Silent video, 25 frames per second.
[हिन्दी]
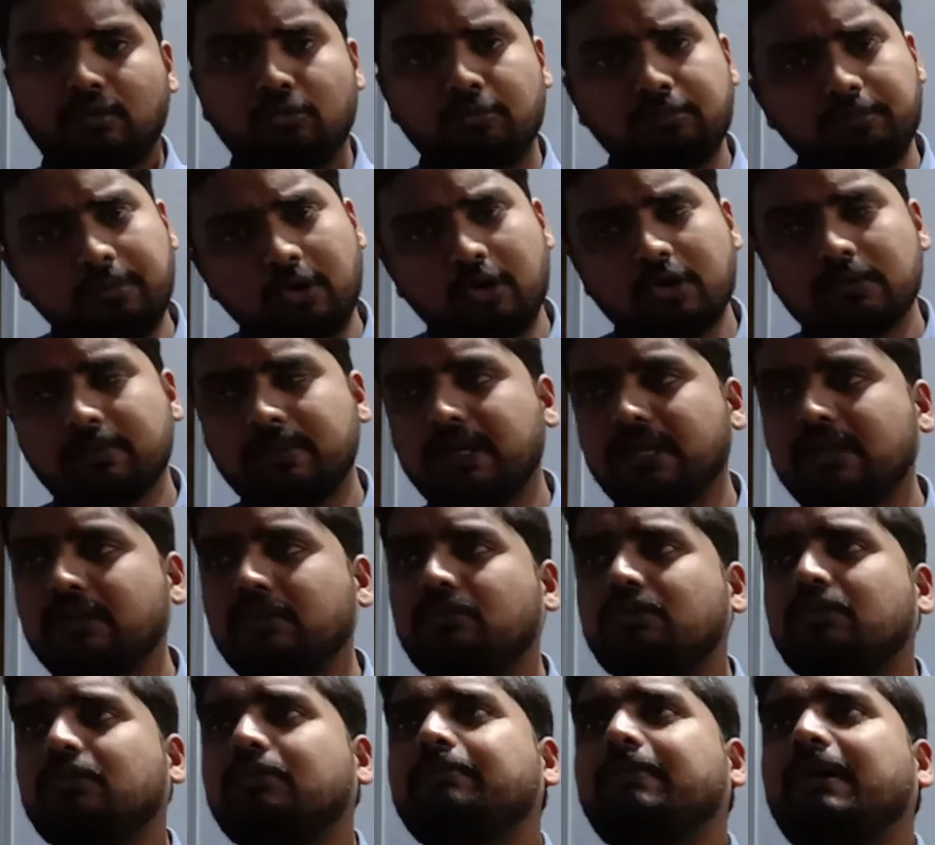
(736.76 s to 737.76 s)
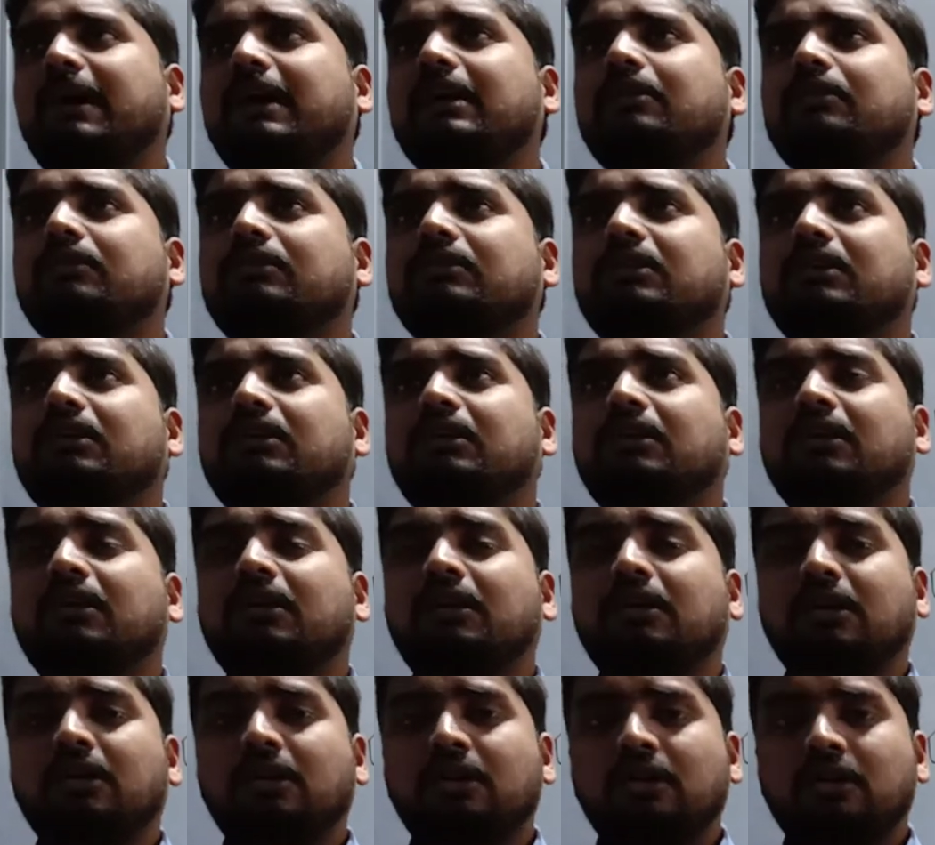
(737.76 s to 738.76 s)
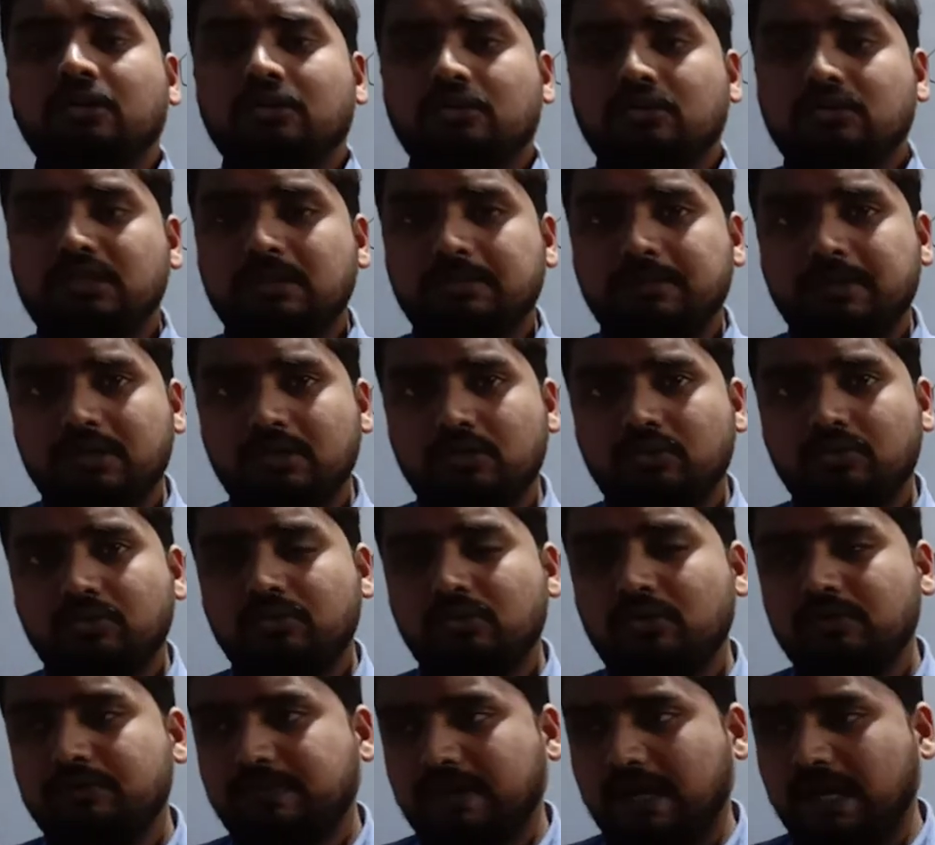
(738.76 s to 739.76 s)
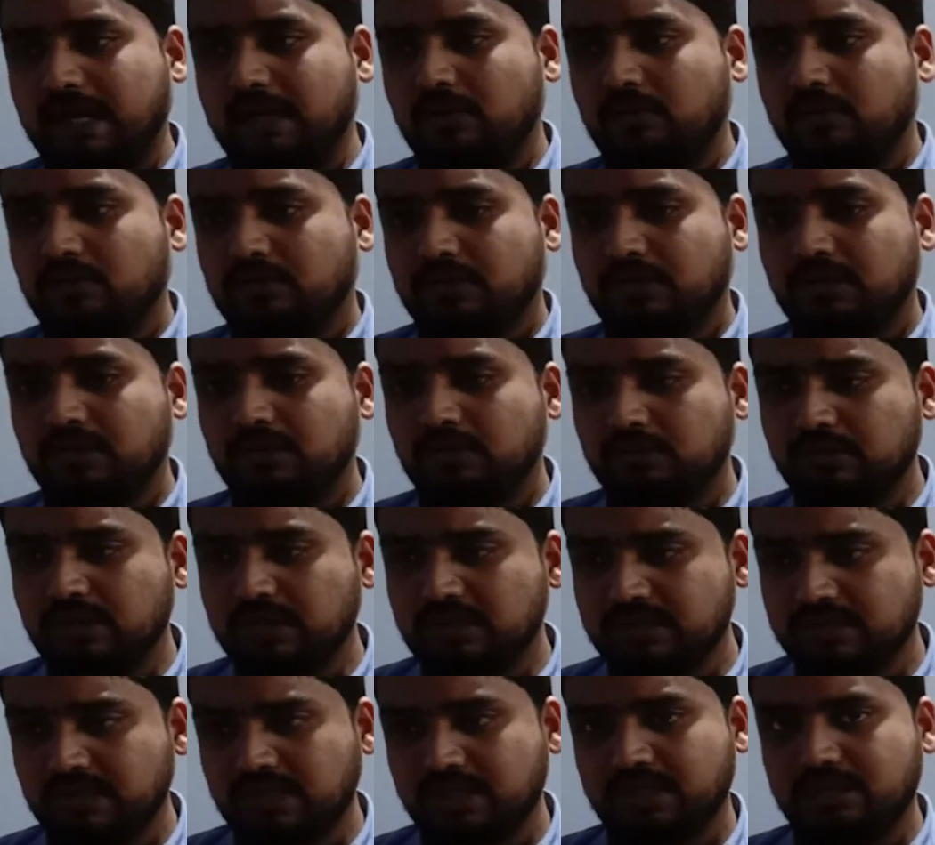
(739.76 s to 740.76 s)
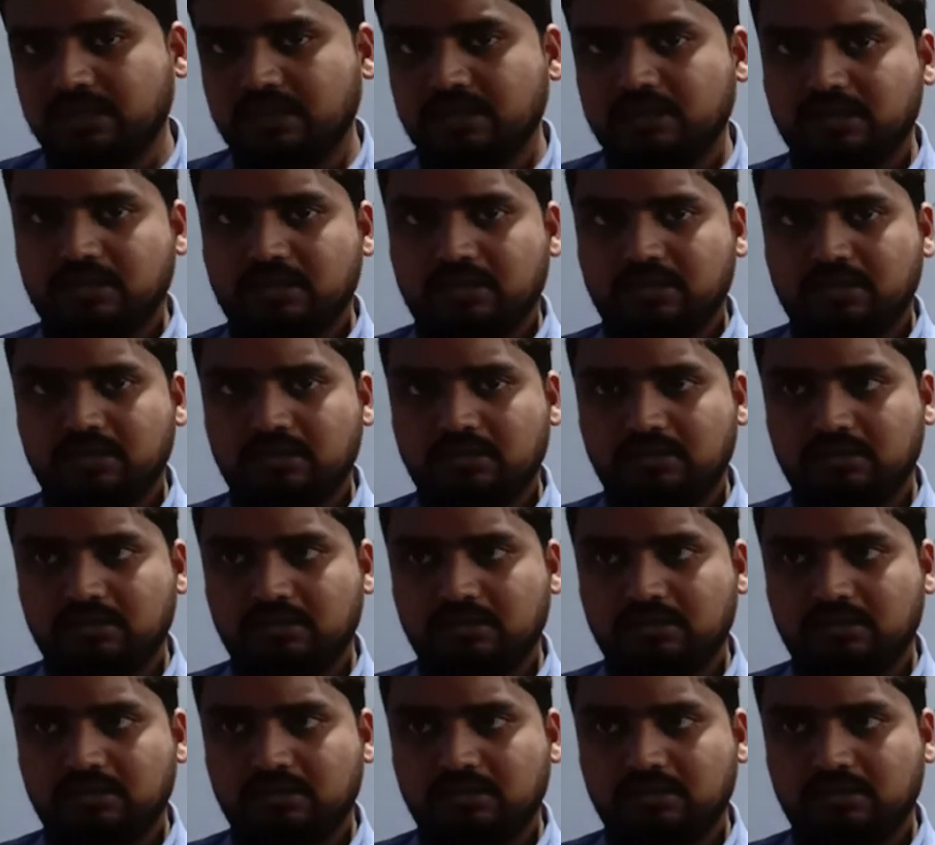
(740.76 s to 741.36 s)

बहुत बढ़िया न्यूक्लियो होते हैं जब ये न्यूक्लियो होते हैं तो ये चेक करते हैं